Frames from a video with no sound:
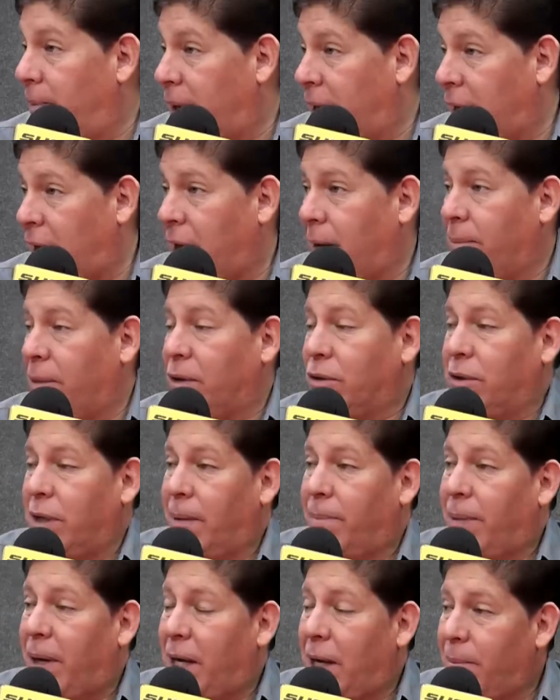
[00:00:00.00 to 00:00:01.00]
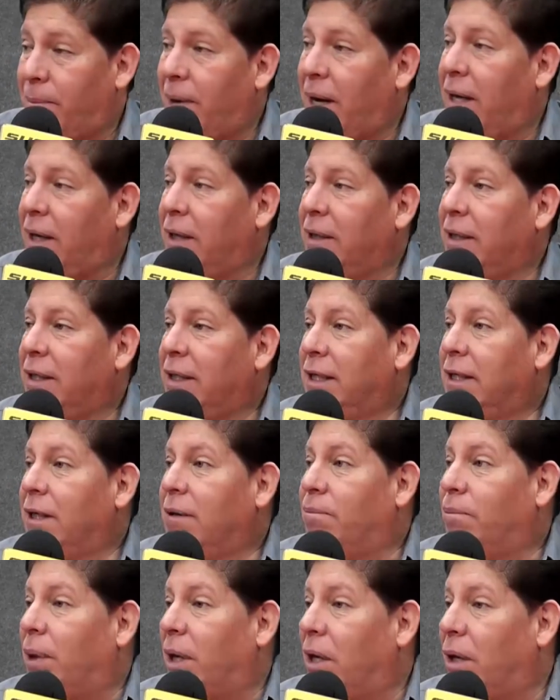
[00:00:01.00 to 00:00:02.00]
Miami o sea a Panamá,
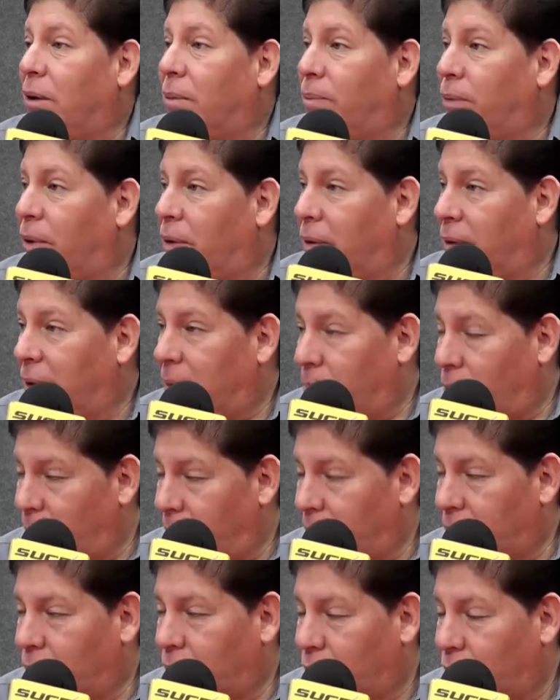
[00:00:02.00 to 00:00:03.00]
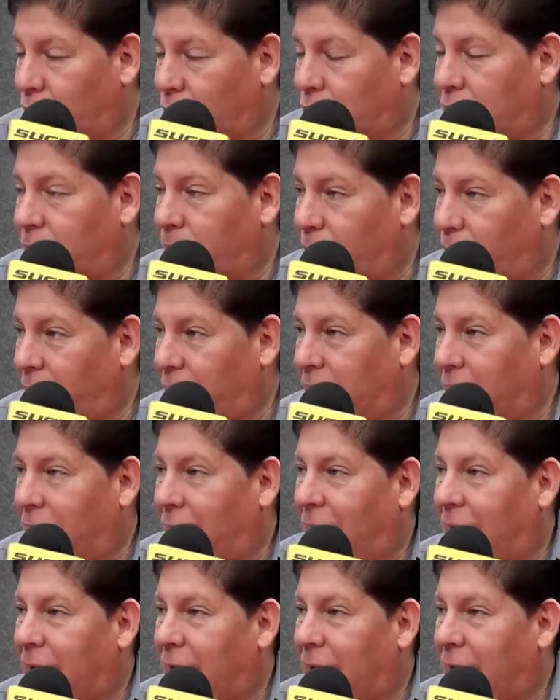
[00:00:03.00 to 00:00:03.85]
pero por el momento no se puede.